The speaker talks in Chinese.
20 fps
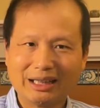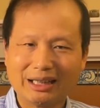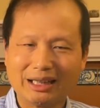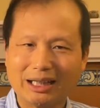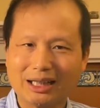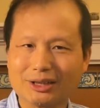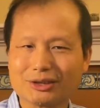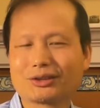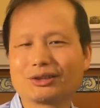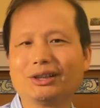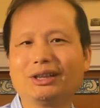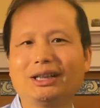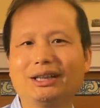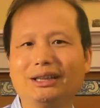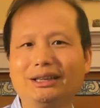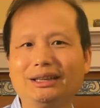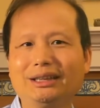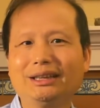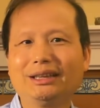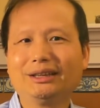啊，说
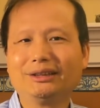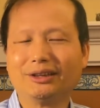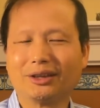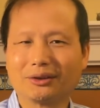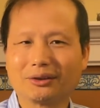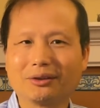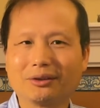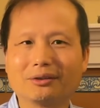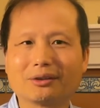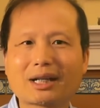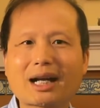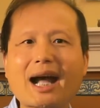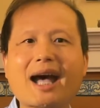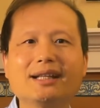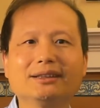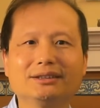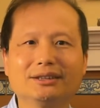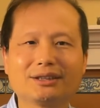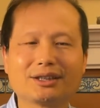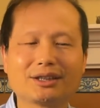能够
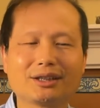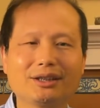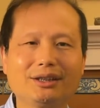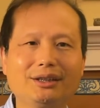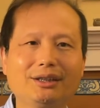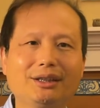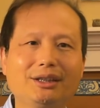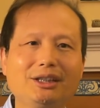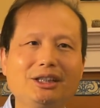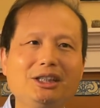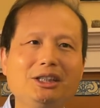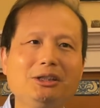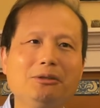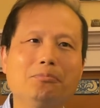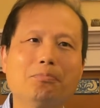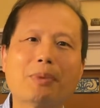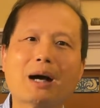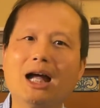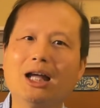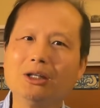看清一
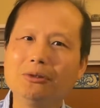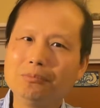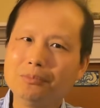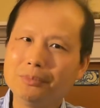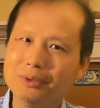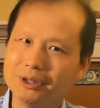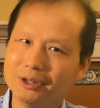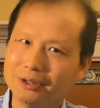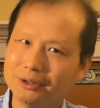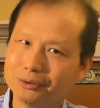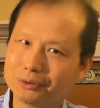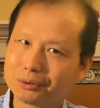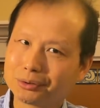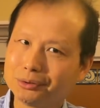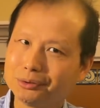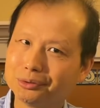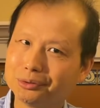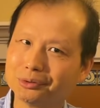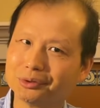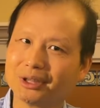百米
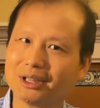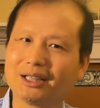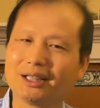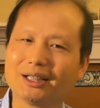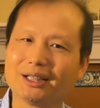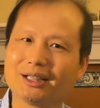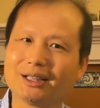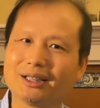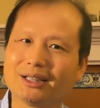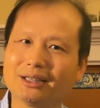处的